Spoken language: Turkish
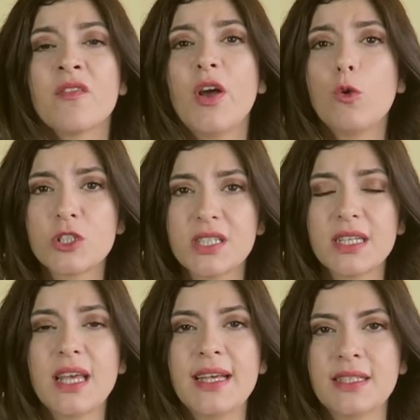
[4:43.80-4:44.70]
ve o
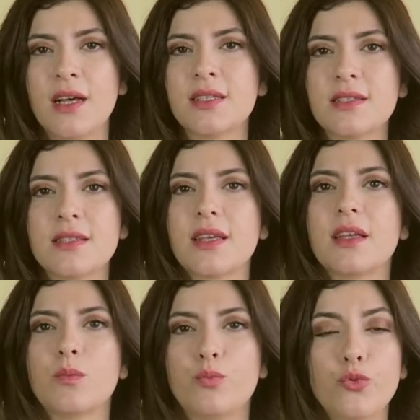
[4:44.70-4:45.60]
sırada
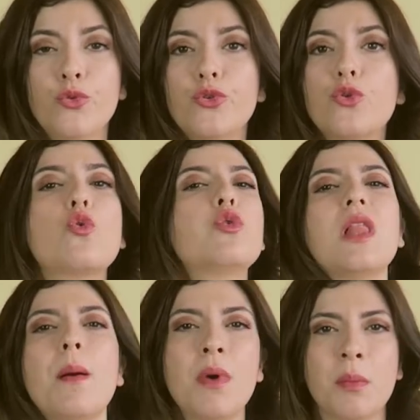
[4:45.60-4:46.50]
esasında bu ürünü
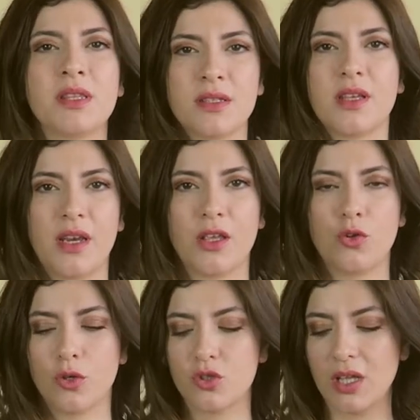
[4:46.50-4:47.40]
kullanmamanız
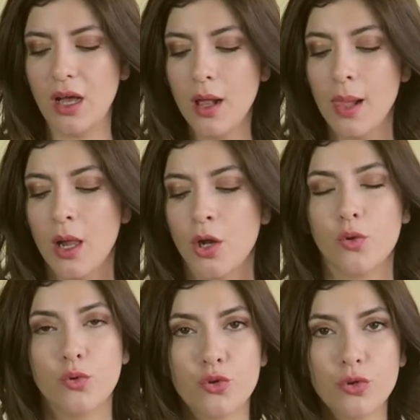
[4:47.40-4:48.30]
gerekiyorsa
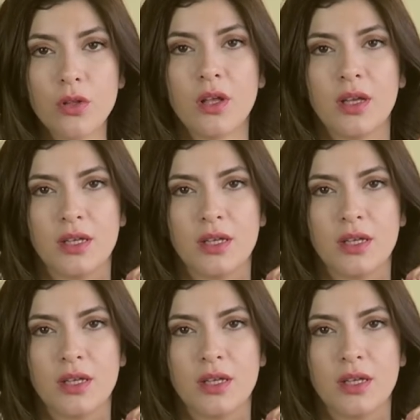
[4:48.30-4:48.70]
ürün